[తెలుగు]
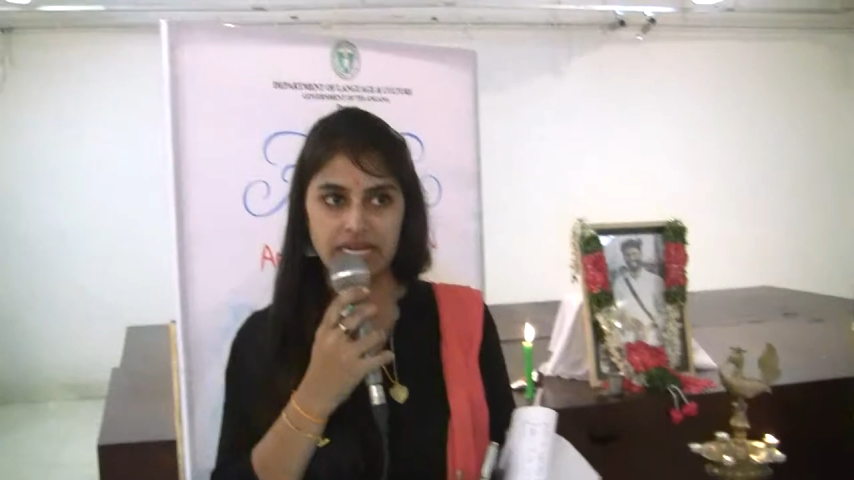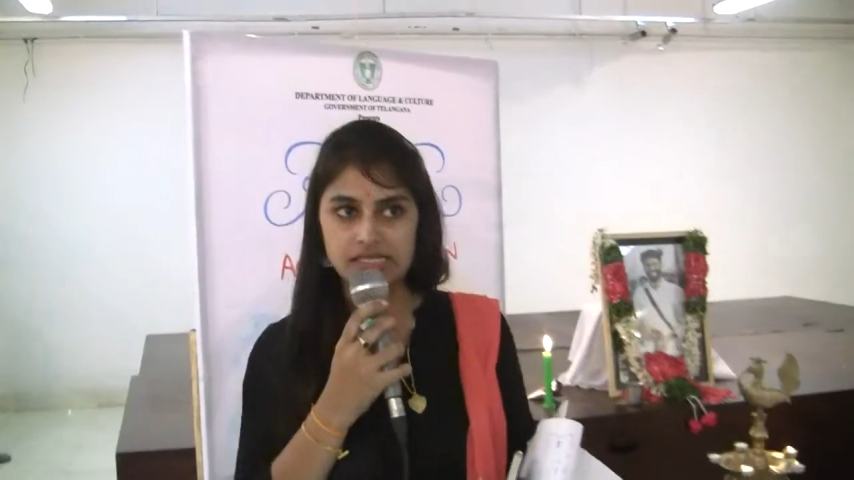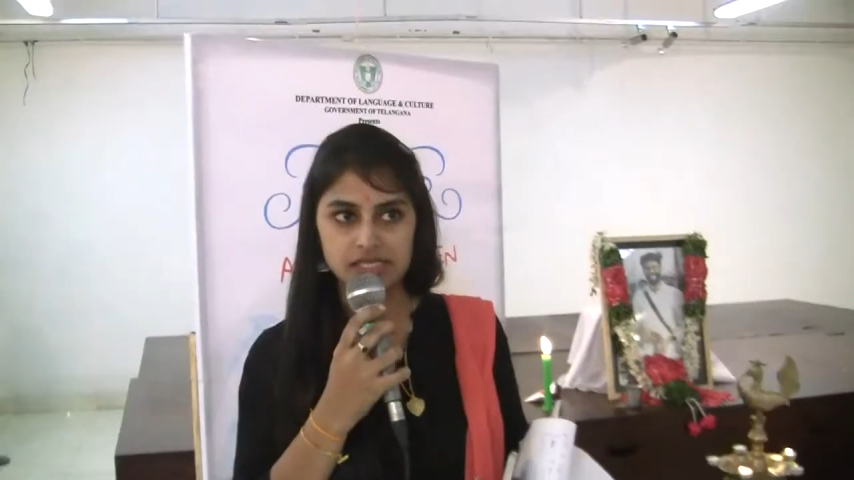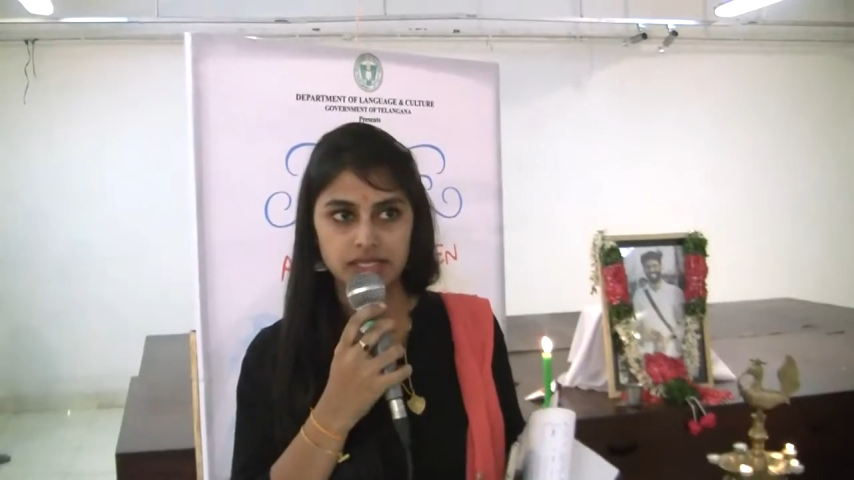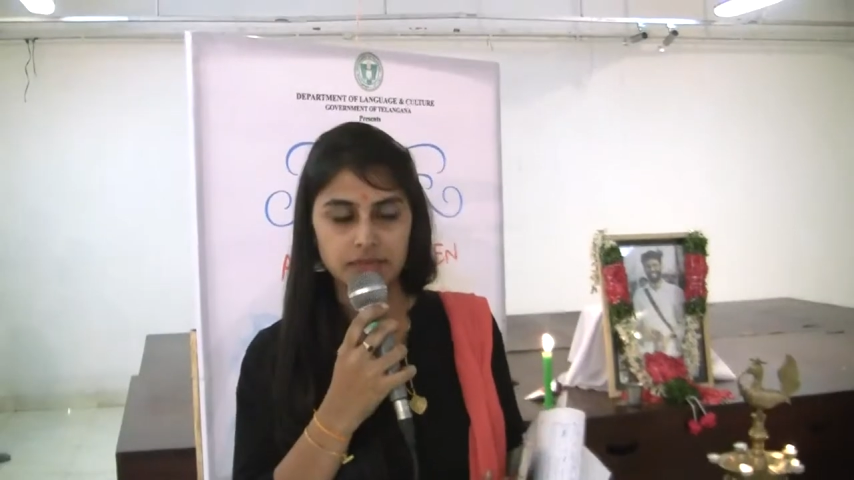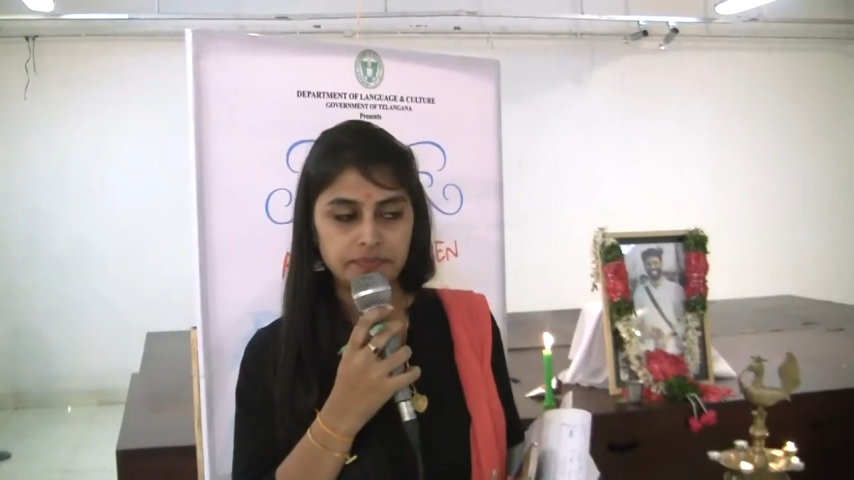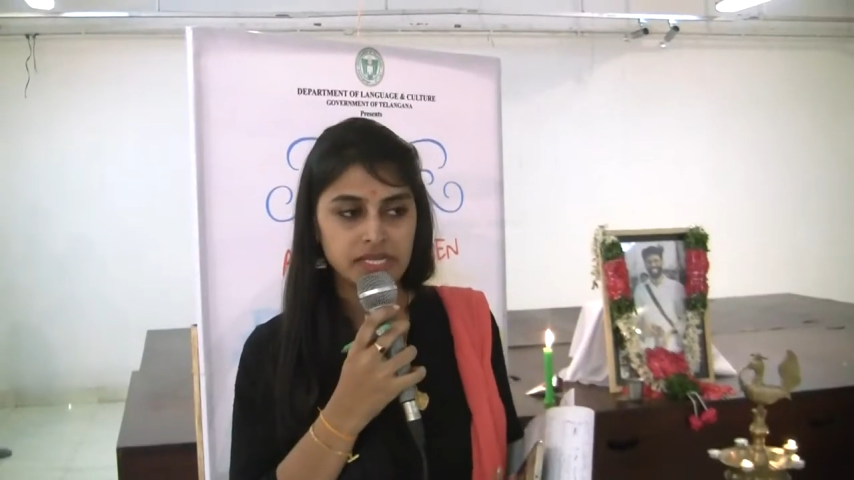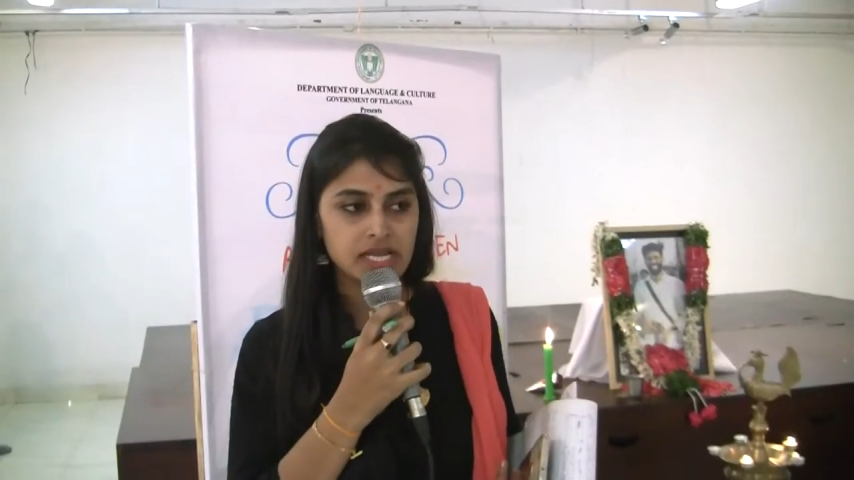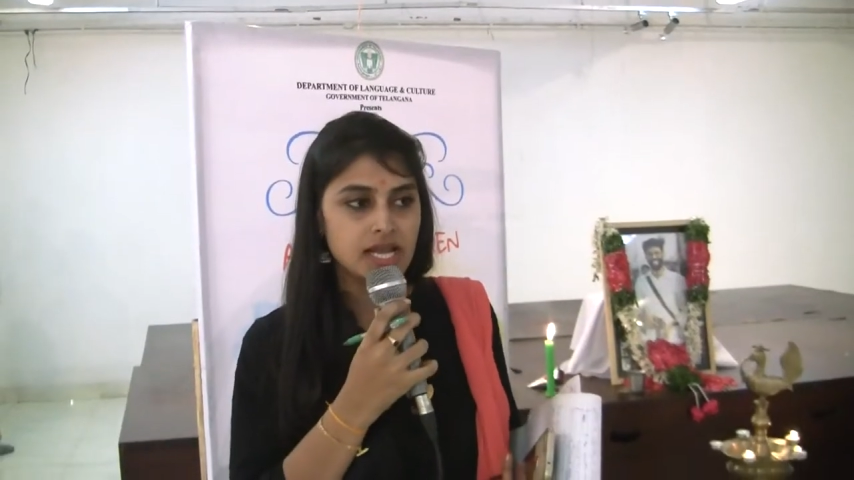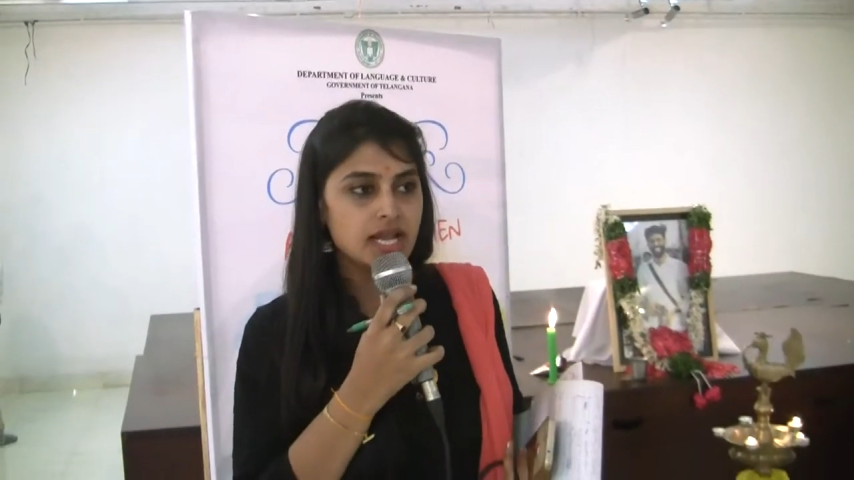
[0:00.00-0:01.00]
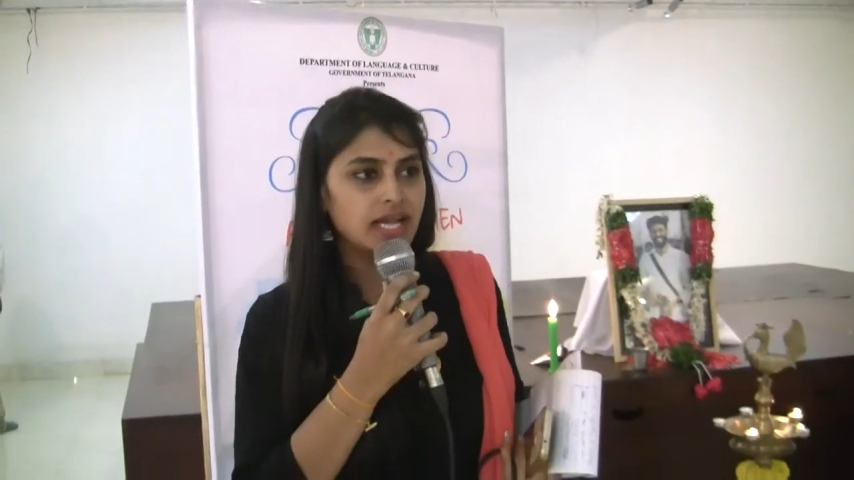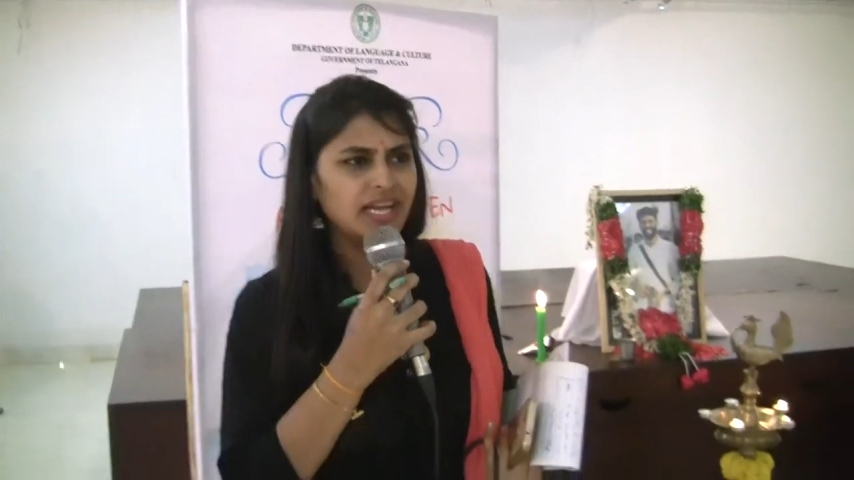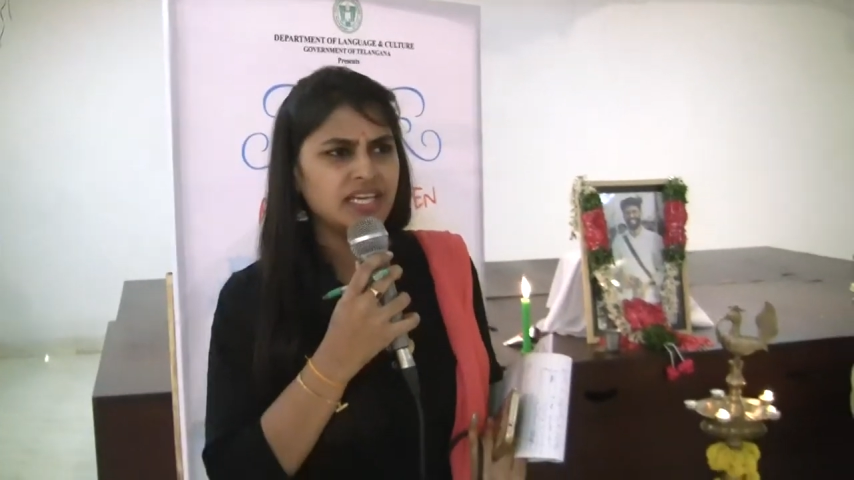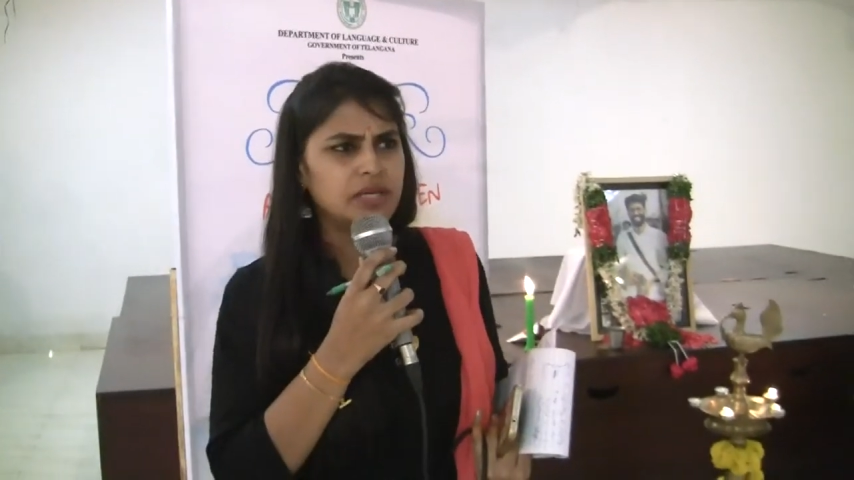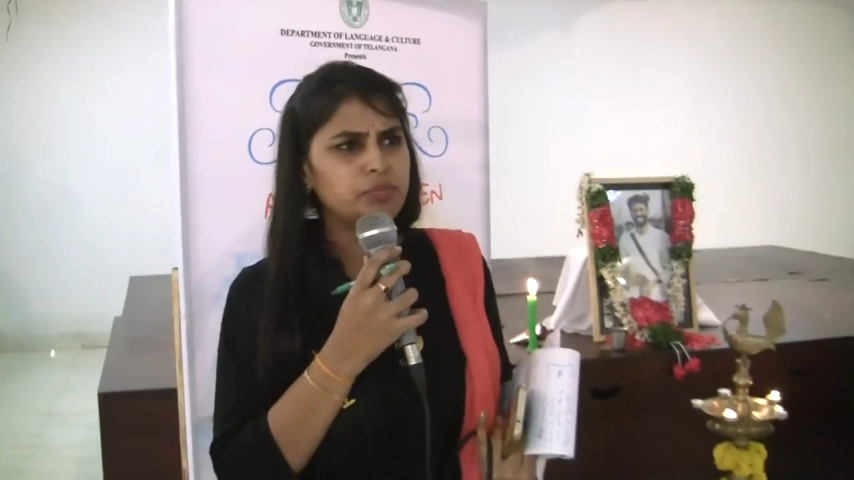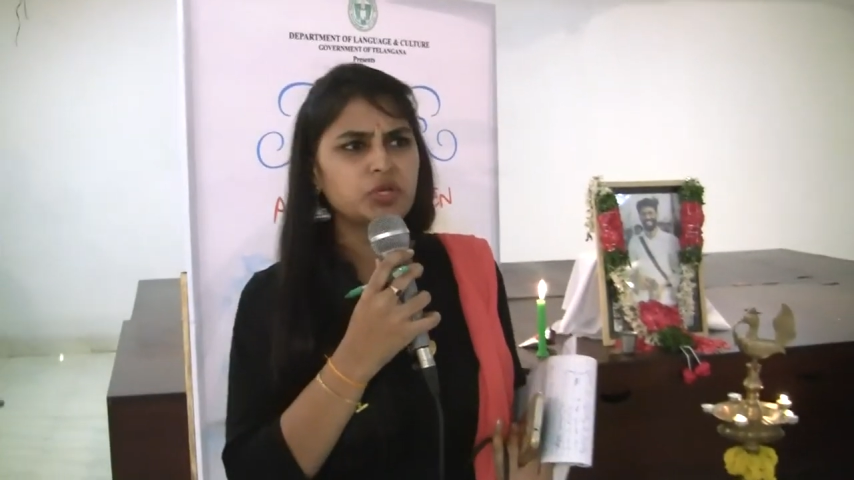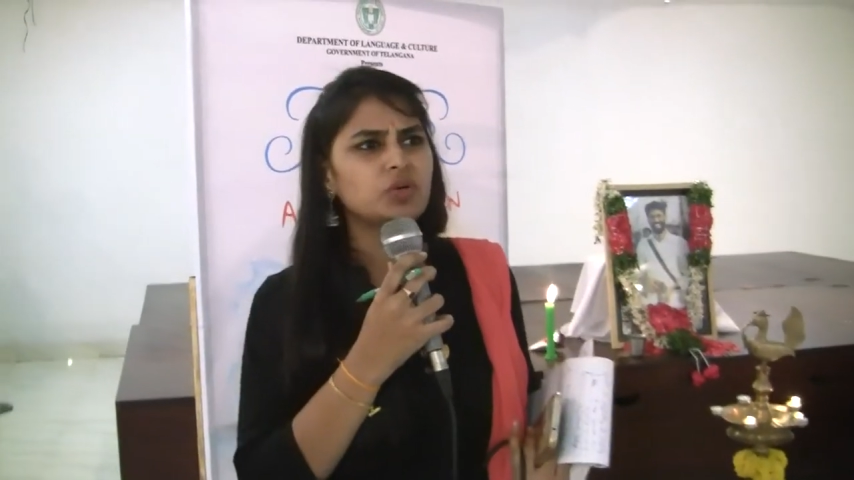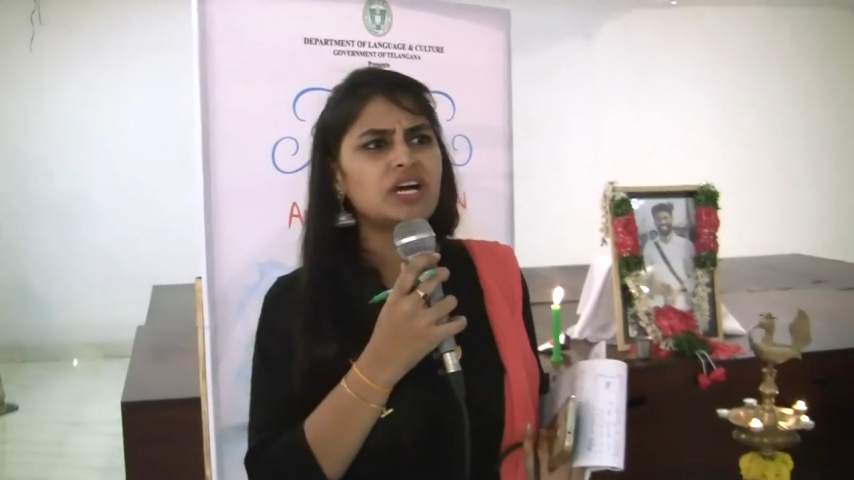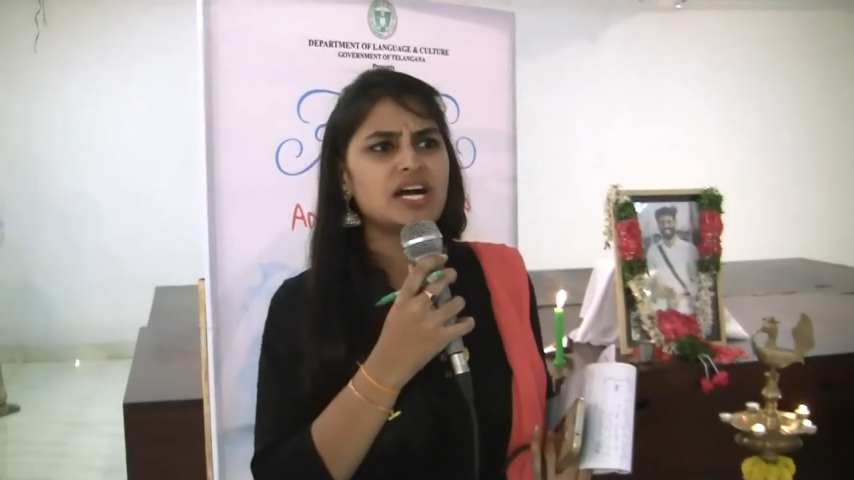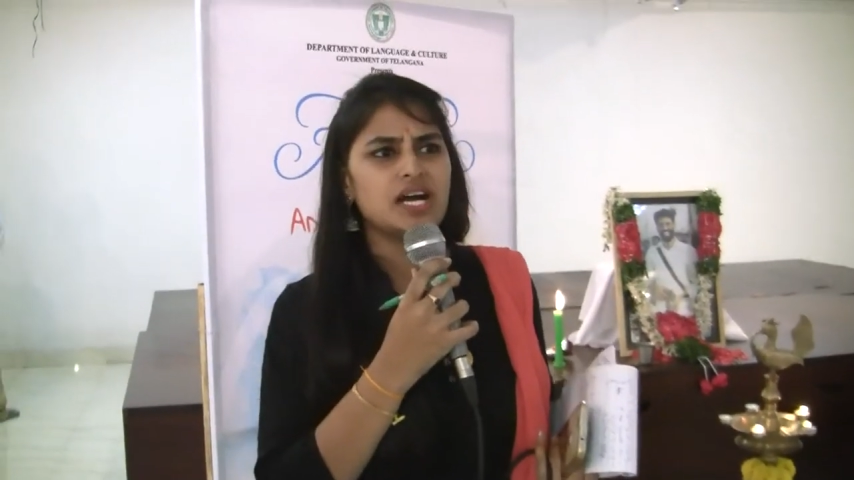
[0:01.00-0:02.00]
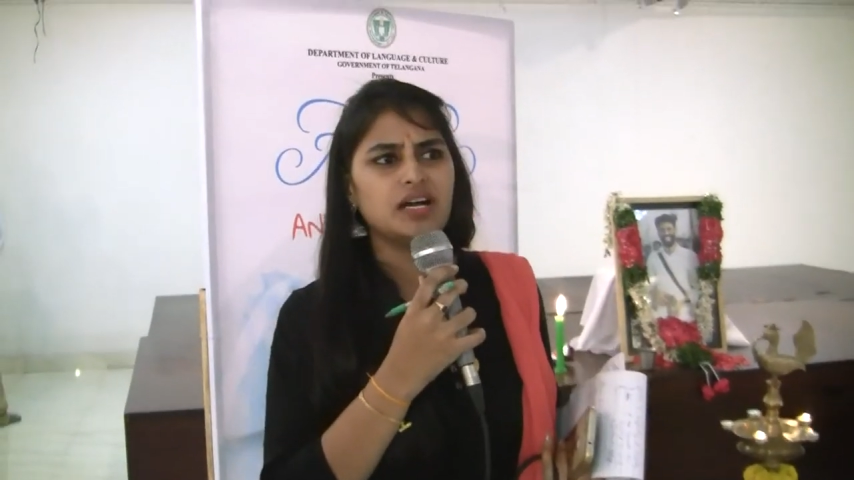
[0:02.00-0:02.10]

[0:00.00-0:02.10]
ఫ్రెండ్స్ కానీ ఎప్పుడు కూడా